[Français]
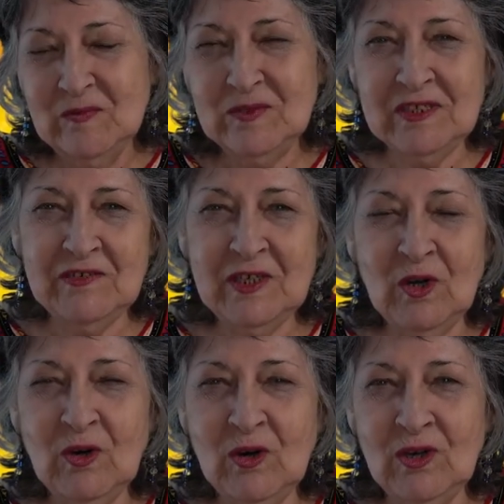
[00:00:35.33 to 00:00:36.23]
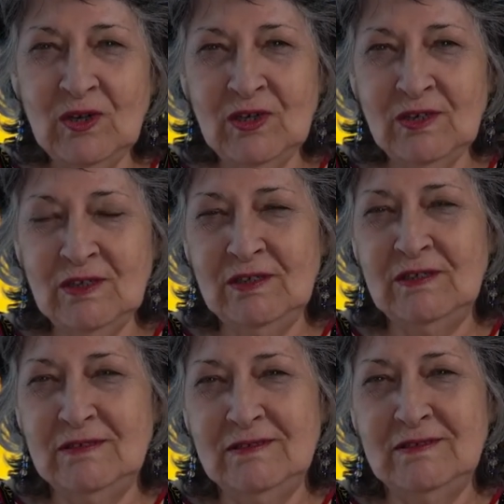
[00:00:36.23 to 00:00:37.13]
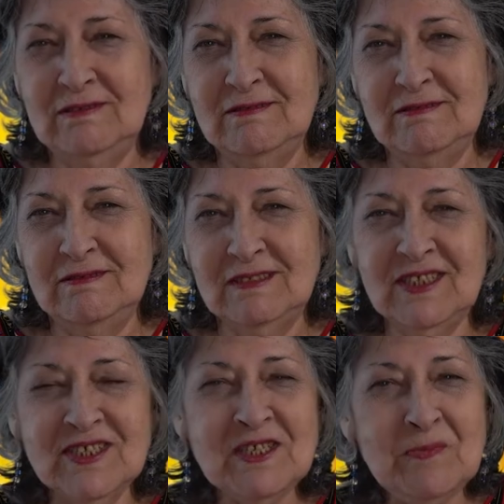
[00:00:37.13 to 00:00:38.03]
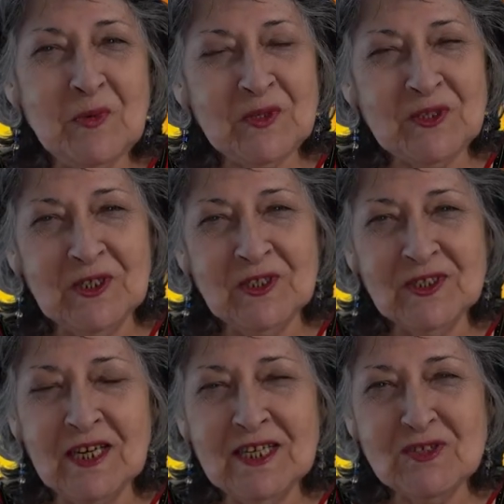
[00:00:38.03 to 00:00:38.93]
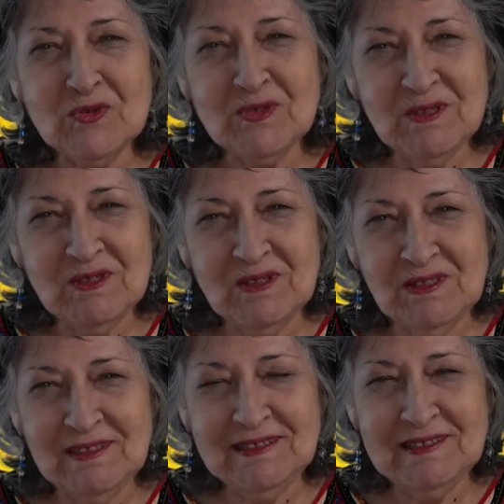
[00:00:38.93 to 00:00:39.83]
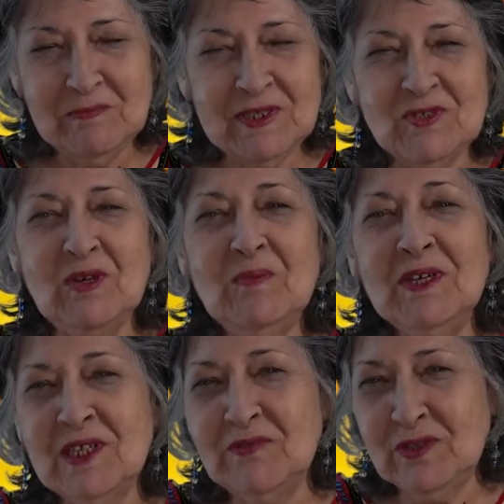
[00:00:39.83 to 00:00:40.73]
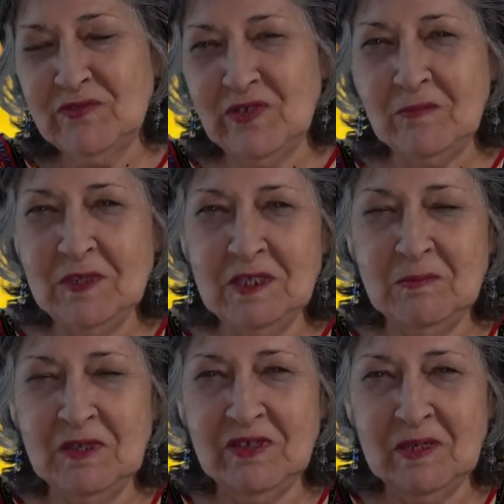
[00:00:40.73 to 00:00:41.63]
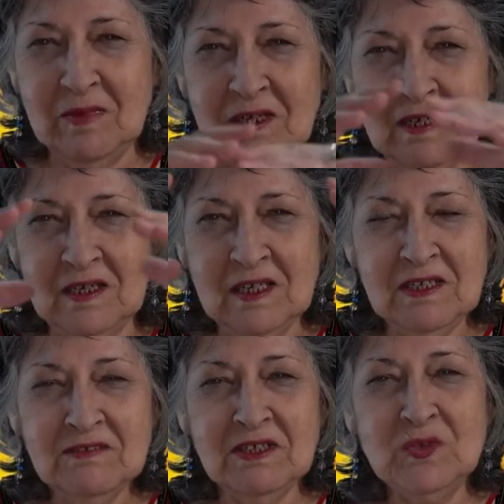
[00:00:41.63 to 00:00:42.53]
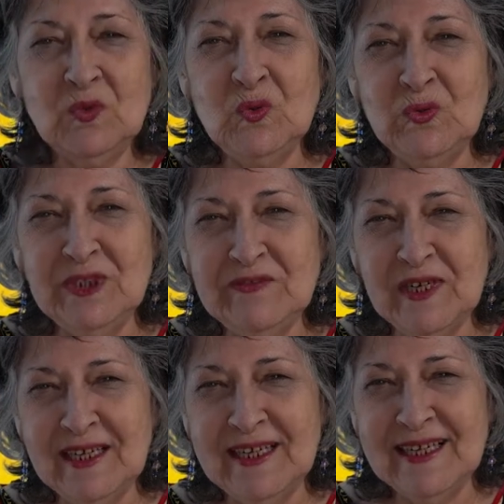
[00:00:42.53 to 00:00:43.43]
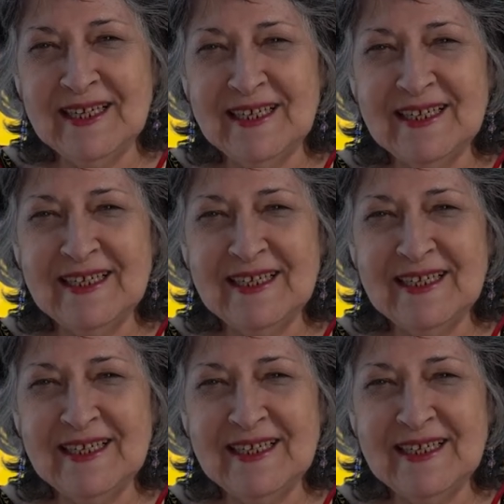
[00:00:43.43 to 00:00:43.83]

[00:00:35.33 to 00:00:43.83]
Vous avez un rôle euh, très important dans la société, pas seulement dans votre famille, mais vraiment dans tout l'univers